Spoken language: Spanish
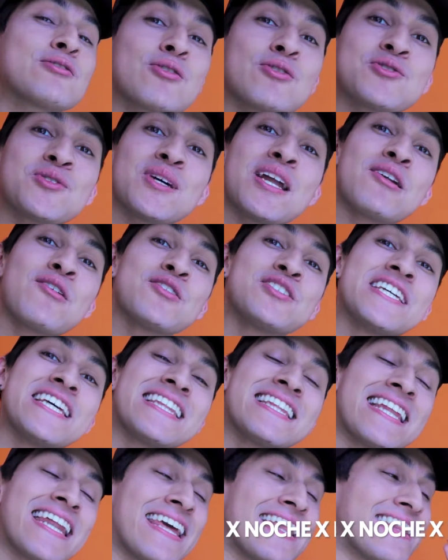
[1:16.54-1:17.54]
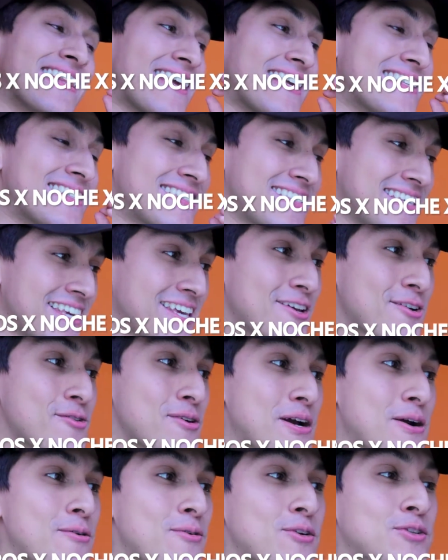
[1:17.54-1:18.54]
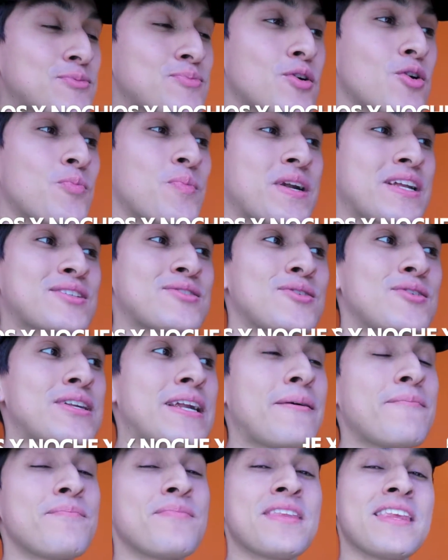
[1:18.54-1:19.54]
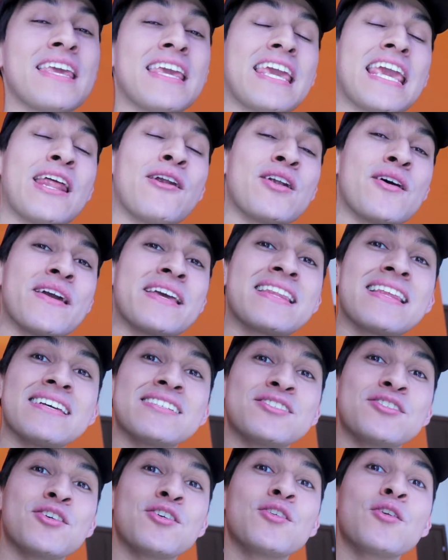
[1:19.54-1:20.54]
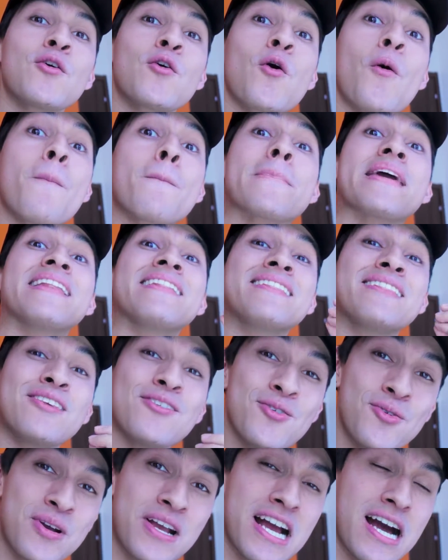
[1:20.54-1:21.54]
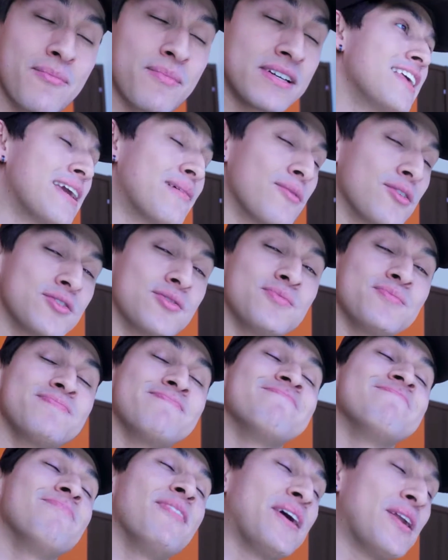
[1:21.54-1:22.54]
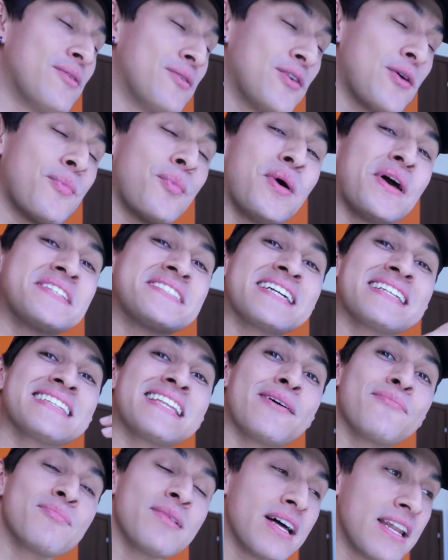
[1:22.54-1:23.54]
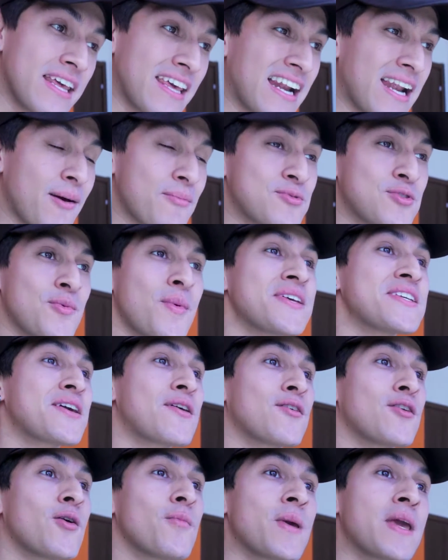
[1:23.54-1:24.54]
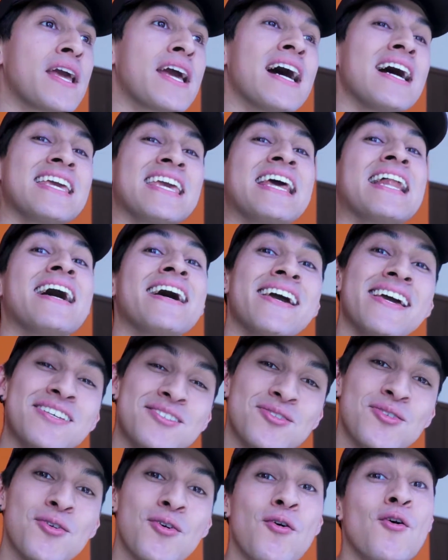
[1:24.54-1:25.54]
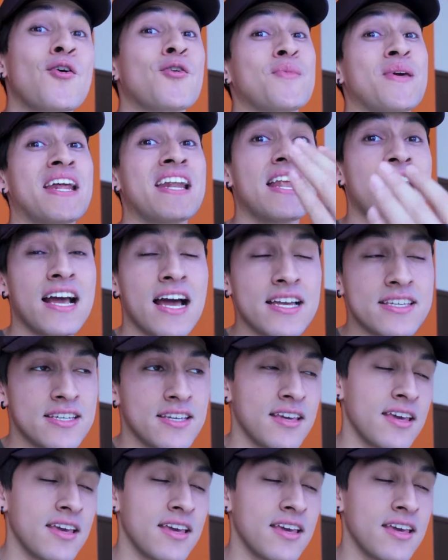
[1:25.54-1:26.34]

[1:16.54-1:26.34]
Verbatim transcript: Nos costó la noche 35 euros por persona en una habitación con 21 camas. bueno, no puede ser tan mal, era la opción más económica y era eso o dormir en la calle,